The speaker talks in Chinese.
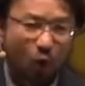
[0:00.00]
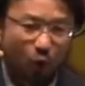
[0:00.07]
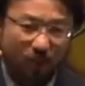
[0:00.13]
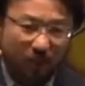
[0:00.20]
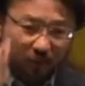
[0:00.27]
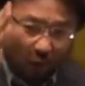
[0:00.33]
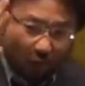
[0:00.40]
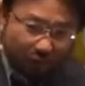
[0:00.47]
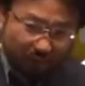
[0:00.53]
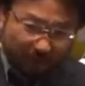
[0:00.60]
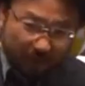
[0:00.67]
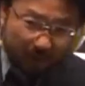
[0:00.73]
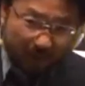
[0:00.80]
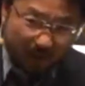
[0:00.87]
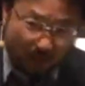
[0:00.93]
我们有菲
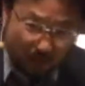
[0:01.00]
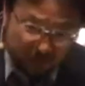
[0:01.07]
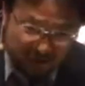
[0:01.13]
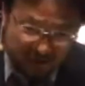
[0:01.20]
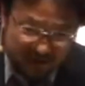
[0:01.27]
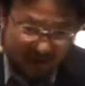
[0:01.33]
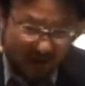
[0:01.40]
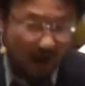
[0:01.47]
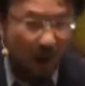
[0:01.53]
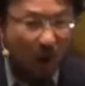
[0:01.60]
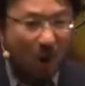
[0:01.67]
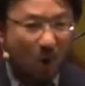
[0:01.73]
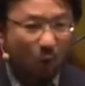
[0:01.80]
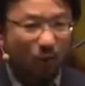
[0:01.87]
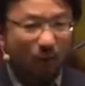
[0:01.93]
律宾的牧师在，
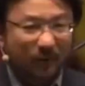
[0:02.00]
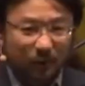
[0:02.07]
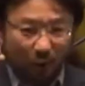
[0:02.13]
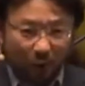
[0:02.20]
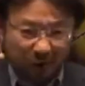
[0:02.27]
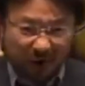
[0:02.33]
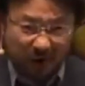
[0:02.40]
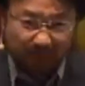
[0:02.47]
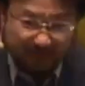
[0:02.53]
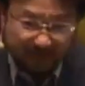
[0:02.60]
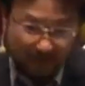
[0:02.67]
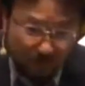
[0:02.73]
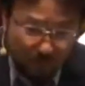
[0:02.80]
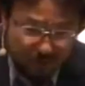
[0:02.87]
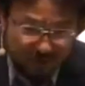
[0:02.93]
我们有日本
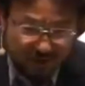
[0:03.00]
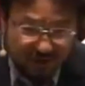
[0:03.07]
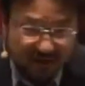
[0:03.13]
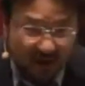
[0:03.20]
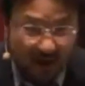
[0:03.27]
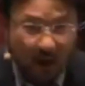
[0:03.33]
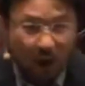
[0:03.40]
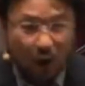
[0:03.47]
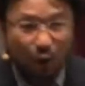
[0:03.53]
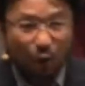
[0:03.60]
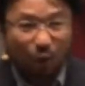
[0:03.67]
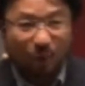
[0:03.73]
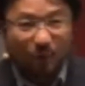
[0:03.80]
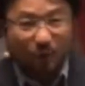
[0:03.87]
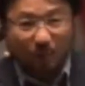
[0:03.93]
的牧师在，
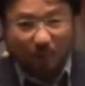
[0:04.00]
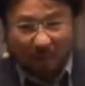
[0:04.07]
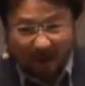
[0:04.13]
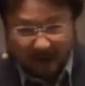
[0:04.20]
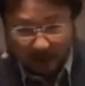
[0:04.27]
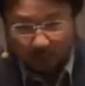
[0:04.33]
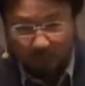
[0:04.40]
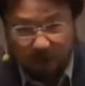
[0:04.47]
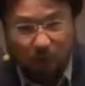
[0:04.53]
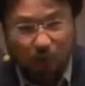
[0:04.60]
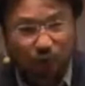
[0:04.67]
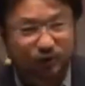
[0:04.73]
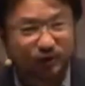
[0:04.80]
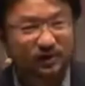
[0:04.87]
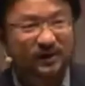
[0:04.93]
我们有美国的
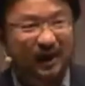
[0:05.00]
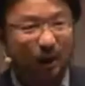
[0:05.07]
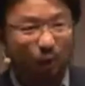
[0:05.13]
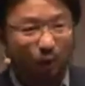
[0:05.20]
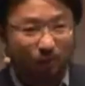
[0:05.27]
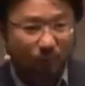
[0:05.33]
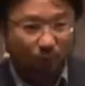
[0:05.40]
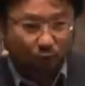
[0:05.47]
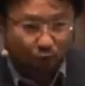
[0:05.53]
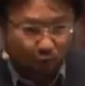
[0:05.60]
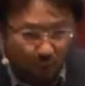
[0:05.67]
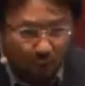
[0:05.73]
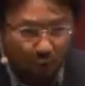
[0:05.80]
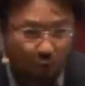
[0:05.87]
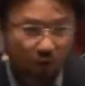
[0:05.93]
牧师在，我们有
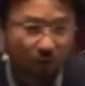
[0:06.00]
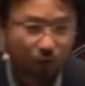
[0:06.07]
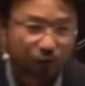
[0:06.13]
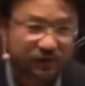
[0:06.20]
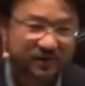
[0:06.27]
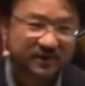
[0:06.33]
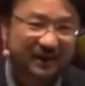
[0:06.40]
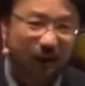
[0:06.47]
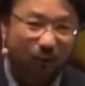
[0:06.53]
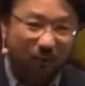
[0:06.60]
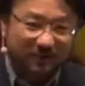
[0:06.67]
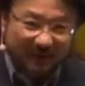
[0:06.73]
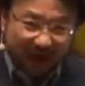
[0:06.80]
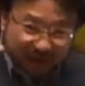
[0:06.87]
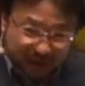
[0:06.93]
中国的牧师在，我们在